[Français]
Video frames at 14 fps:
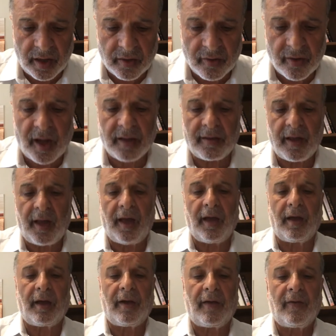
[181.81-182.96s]
de la
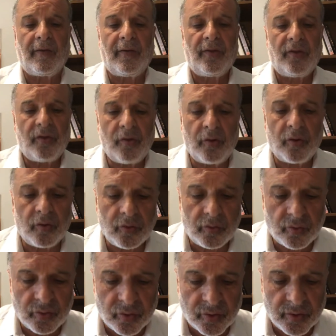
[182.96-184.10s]
terre et on
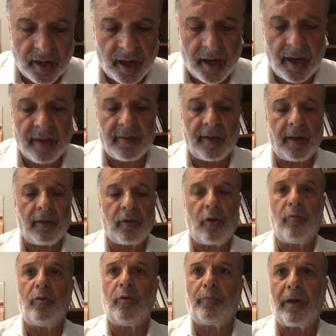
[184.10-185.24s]
retourne à la terre, comme
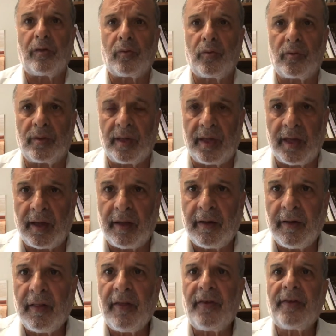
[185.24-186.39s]
le pasuk dit,
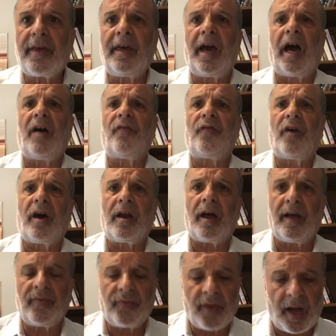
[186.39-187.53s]
qui afar
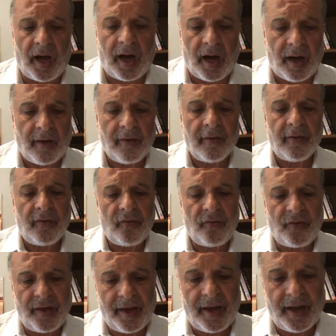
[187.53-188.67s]
ata
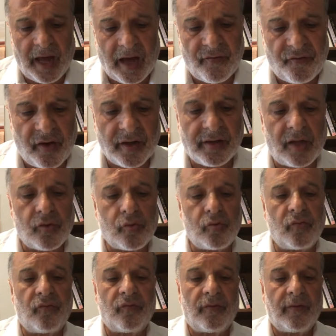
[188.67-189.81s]
afar
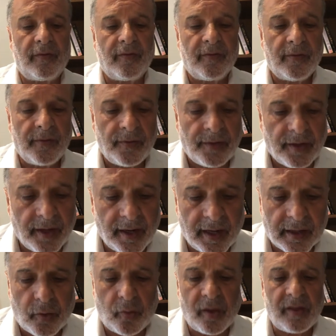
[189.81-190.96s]
Et la
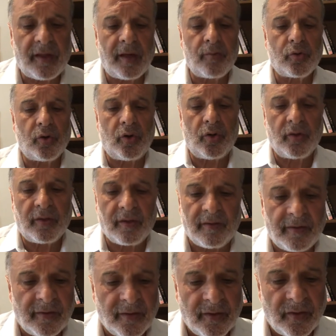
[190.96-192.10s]
troisième chose,
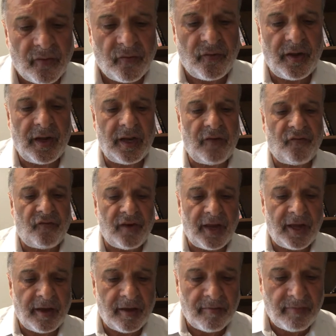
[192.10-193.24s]

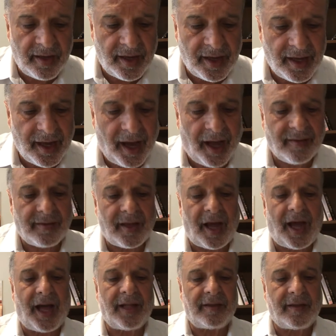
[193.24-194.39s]
emi ata
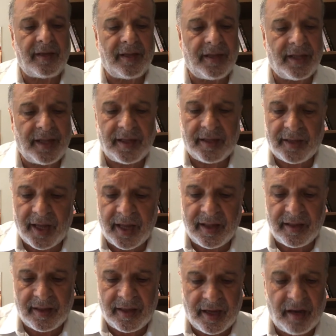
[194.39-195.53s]
atid
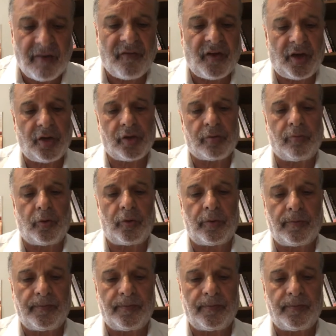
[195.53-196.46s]
liten din veheshbon.